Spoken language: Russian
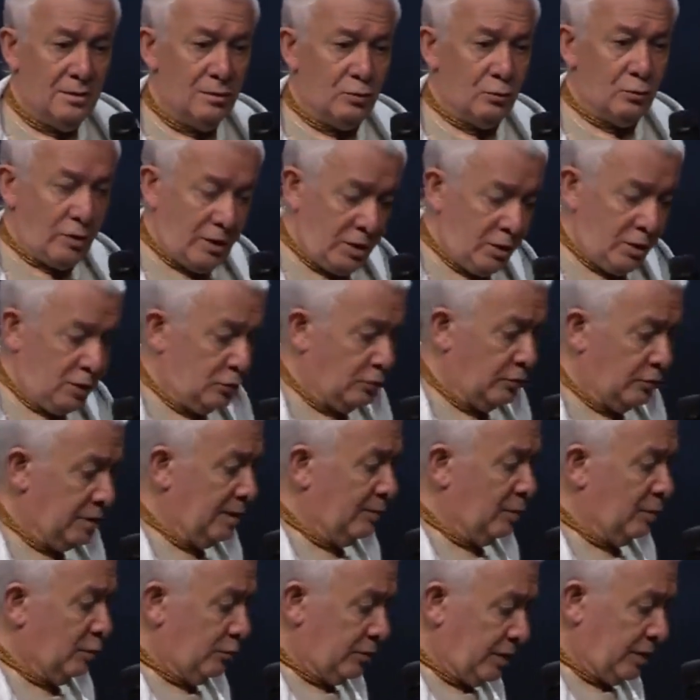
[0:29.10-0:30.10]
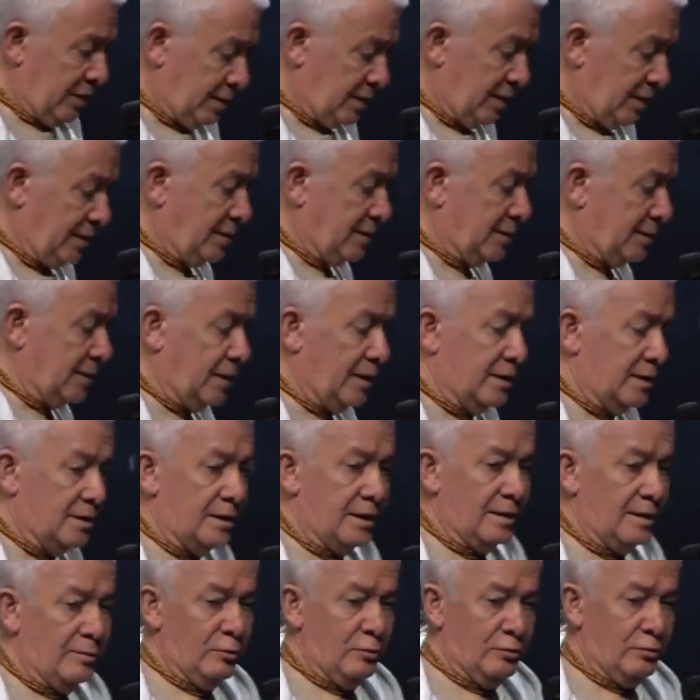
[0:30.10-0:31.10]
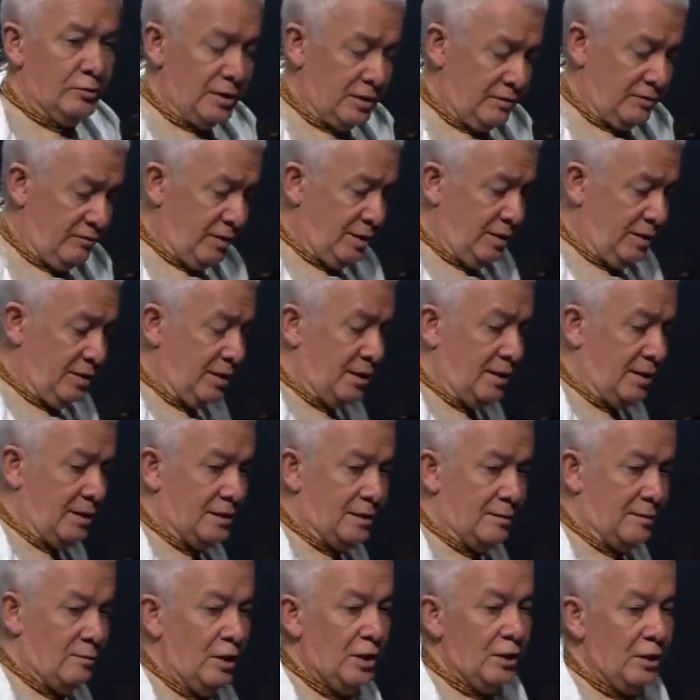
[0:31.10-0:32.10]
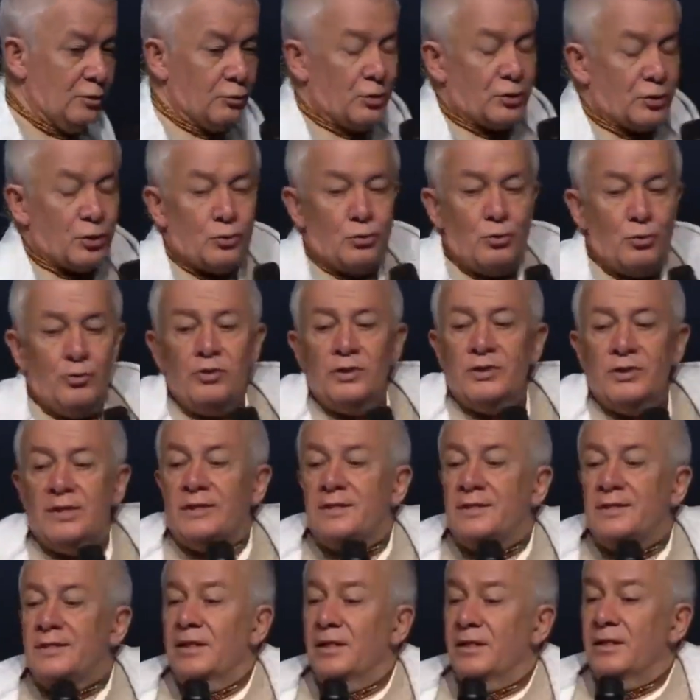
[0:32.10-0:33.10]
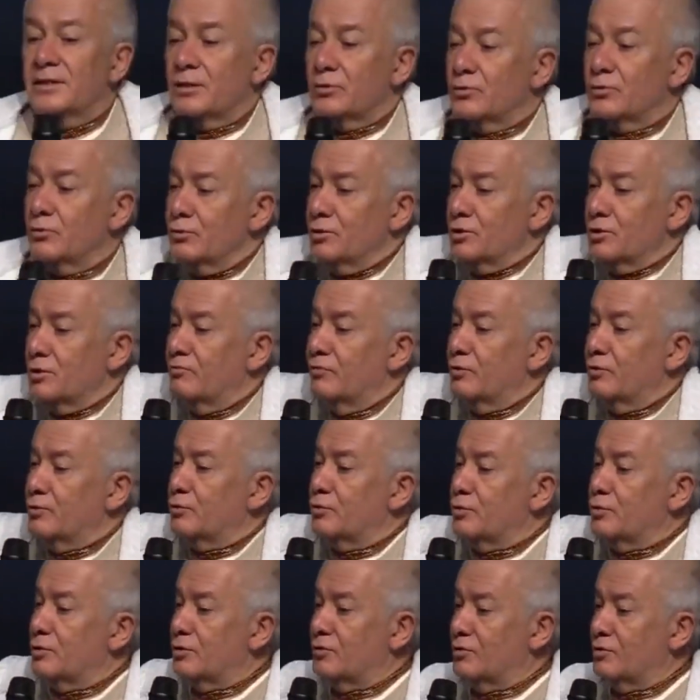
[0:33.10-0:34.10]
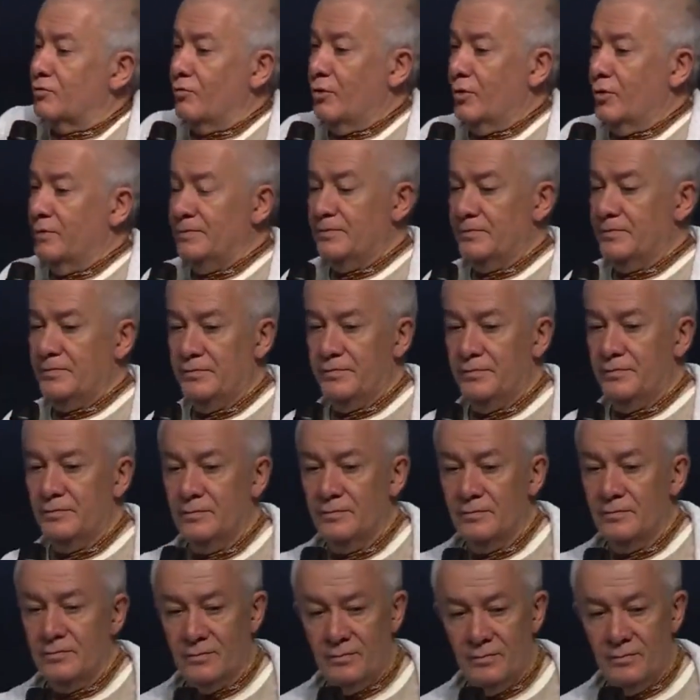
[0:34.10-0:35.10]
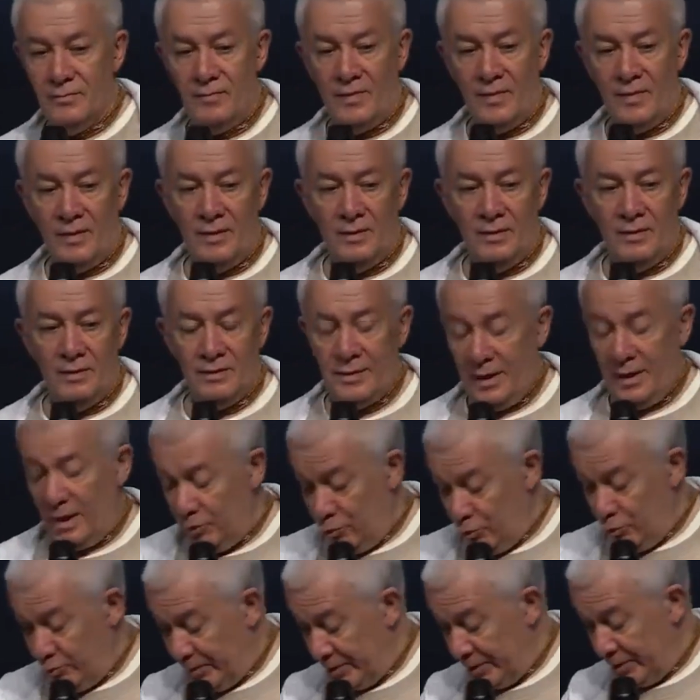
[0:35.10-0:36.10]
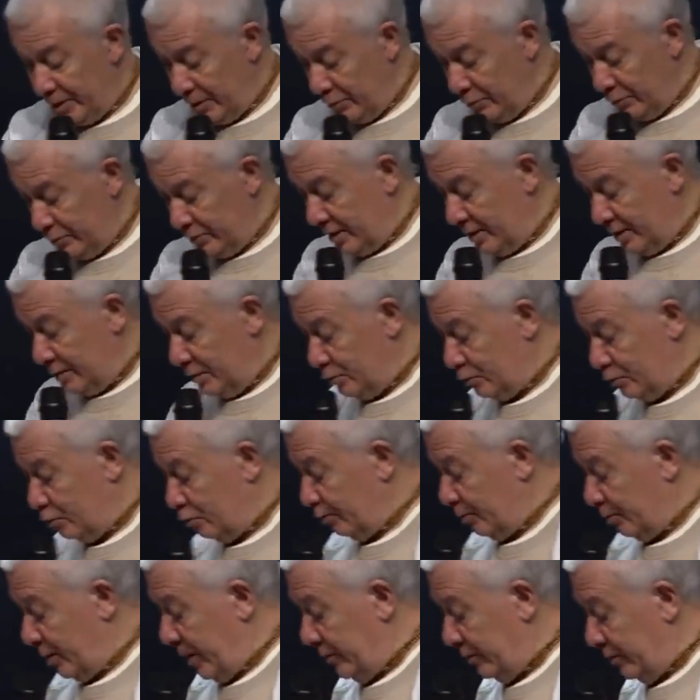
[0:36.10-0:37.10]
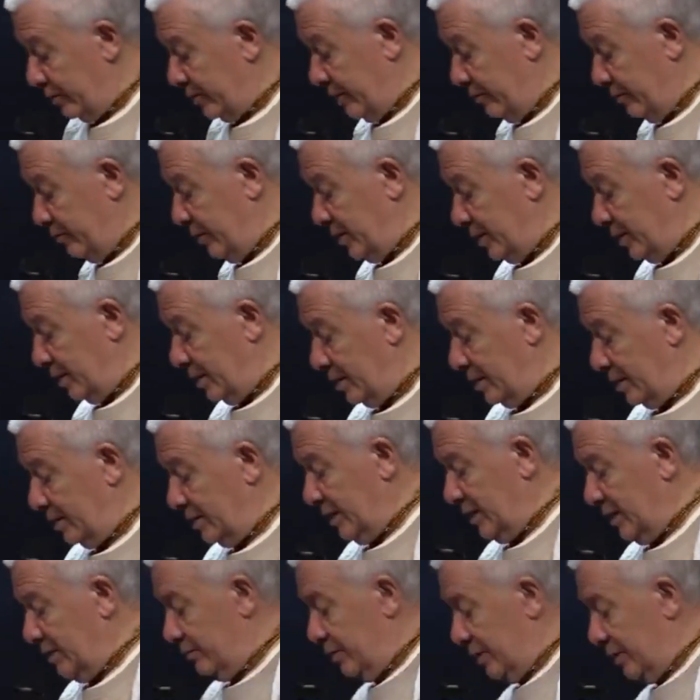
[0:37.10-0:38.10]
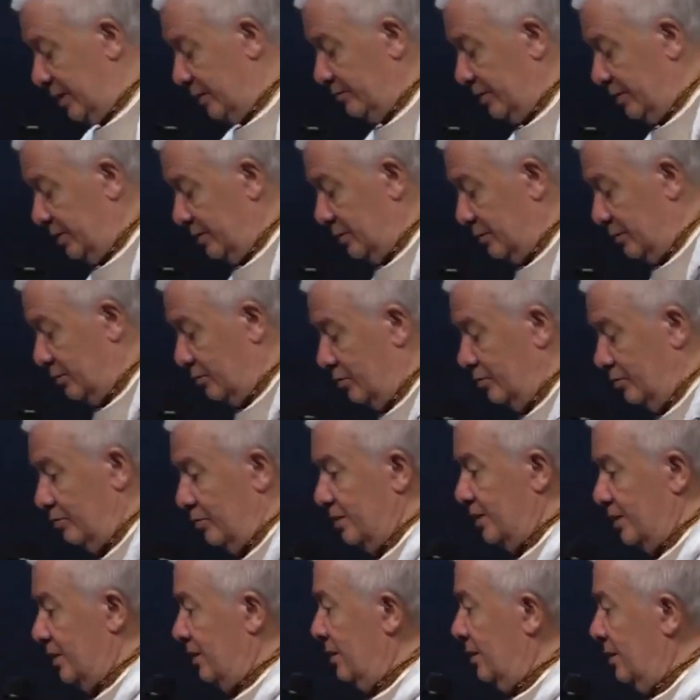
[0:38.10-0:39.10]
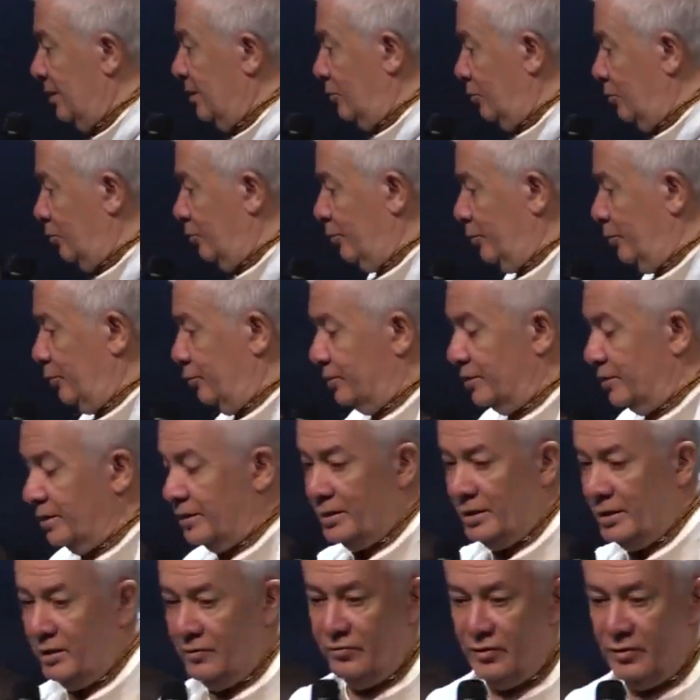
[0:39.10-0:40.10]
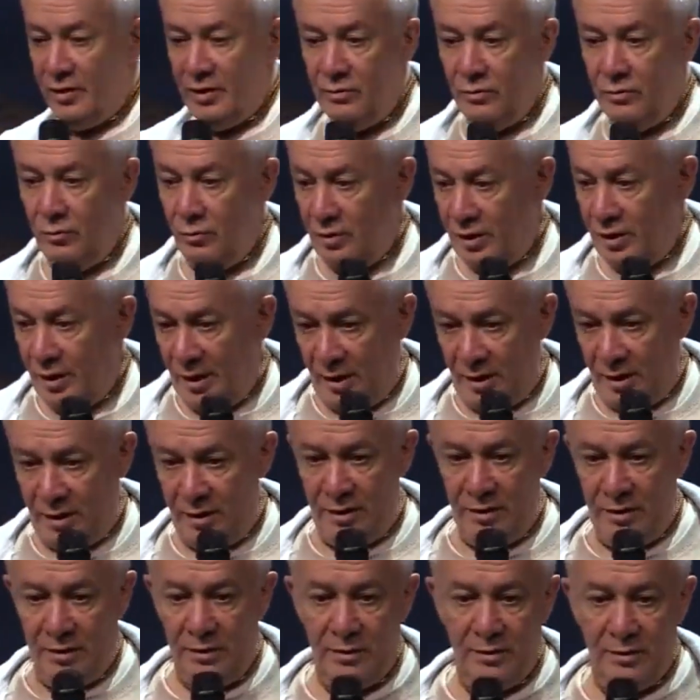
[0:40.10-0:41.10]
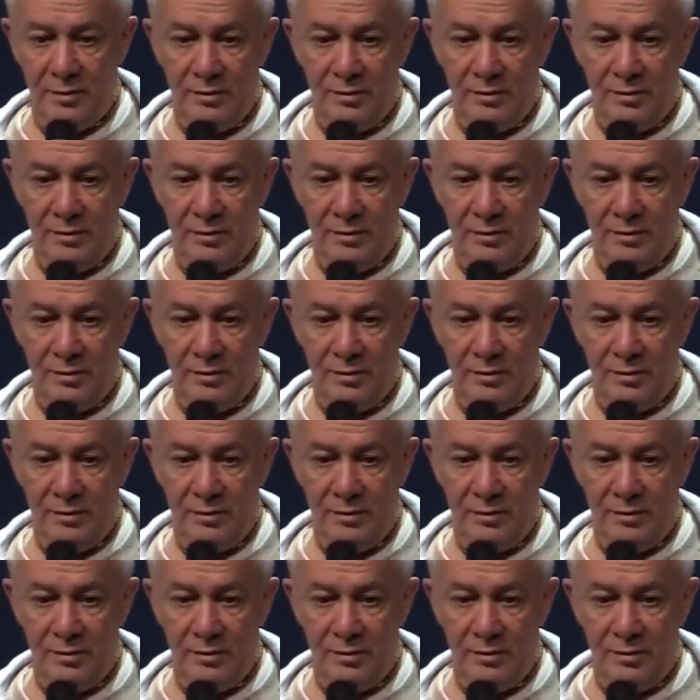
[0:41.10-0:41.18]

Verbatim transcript: Ну хорошо, я могу есть растения, я могу стать вегетарианцем, но это тоже насилие, это тоже живое существо. Я иду по дороге, наступаю, там микроорганизмы, там насекомые, я рублю деревья, ну как?